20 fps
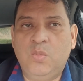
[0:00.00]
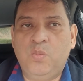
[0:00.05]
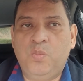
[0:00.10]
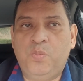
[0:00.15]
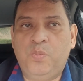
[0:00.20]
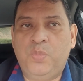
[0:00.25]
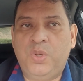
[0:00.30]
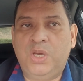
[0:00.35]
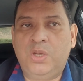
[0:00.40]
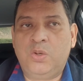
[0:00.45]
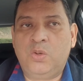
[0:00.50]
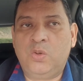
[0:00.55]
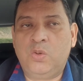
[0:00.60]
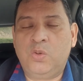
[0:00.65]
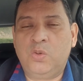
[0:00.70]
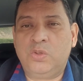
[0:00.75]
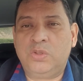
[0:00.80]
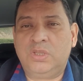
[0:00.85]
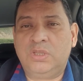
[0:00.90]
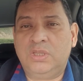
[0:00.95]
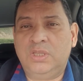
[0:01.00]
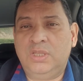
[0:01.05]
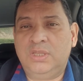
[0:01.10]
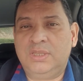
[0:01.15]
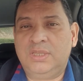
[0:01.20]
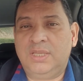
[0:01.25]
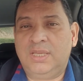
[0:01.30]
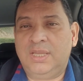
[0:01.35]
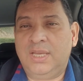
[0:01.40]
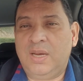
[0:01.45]
pero sí
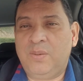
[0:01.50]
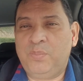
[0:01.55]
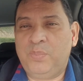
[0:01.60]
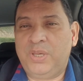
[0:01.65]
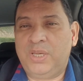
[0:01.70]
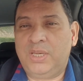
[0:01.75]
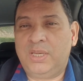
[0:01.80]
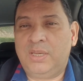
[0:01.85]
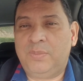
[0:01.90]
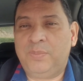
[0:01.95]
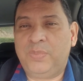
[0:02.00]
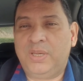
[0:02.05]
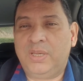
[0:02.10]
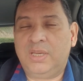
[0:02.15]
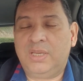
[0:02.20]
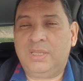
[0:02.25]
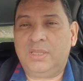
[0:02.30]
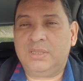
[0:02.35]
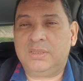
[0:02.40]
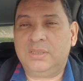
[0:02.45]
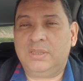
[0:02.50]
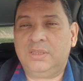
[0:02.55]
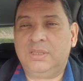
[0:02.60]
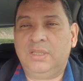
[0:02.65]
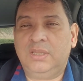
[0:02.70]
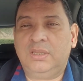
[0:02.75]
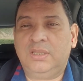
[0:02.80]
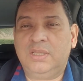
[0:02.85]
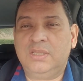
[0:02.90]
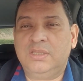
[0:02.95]
se da para pagar
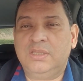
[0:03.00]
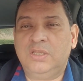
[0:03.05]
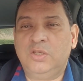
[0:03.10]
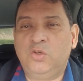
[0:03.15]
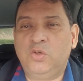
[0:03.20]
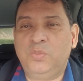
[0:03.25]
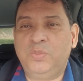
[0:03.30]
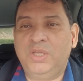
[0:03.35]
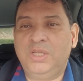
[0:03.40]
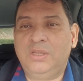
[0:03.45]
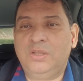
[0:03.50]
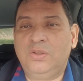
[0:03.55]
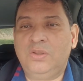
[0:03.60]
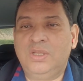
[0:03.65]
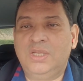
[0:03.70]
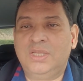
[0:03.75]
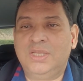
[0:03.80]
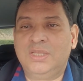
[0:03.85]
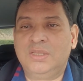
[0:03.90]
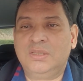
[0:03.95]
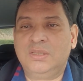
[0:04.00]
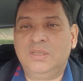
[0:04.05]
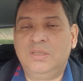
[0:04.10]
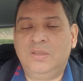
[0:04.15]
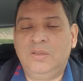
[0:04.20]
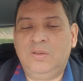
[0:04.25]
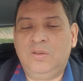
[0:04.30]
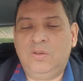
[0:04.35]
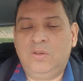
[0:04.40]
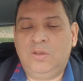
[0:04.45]
75 mil dólares
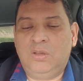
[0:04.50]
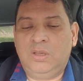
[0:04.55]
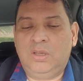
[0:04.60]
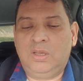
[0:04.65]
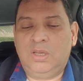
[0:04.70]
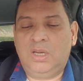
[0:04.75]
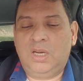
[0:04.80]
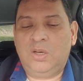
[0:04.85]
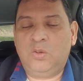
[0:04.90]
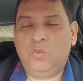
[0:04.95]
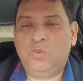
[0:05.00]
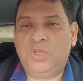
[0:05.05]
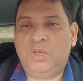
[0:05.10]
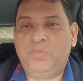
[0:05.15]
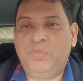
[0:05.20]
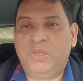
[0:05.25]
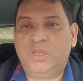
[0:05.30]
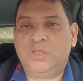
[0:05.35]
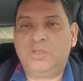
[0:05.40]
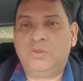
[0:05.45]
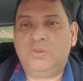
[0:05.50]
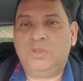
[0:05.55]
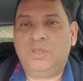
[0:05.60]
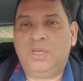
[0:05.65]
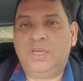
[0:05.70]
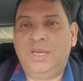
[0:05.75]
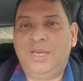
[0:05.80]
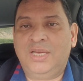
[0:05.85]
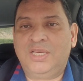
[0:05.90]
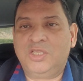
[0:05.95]
a una persona
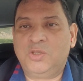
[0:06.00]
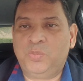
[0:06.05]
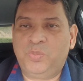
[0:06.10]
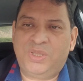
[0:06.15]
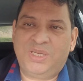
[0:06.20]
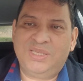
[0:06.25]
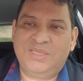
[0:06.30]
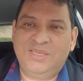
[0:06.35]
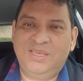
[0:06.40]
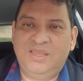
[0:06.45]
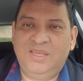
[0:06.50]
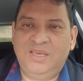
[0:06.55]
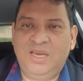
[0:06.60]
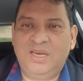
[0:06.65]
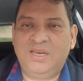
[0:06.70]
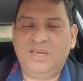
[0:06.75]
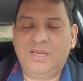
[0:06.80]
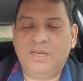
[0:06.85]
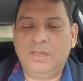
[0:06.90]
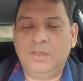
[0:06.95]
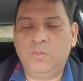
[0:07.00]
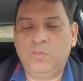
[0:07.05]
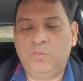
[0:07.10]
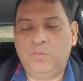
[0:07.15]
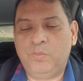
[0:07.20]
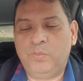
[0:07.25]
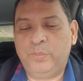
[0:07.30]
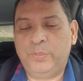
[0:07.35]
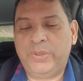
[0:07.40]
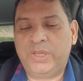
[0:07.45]
expresidiaria
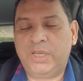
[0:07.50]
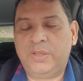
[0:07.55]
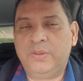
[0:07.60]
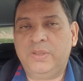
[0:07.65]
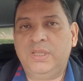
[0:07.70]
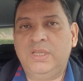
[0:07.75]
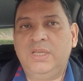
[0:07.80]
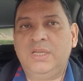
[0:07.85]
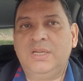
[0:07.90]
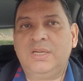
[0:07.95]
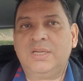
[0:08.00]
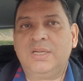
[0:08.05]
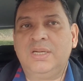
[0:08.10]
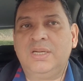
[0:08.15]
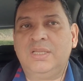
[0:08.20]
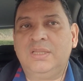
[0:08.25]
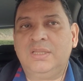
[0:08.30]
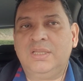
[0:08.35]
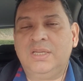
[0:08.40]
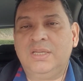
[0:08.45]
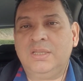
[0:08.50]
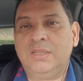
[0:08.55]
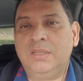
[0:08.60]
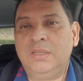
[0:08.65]
para venir a relatar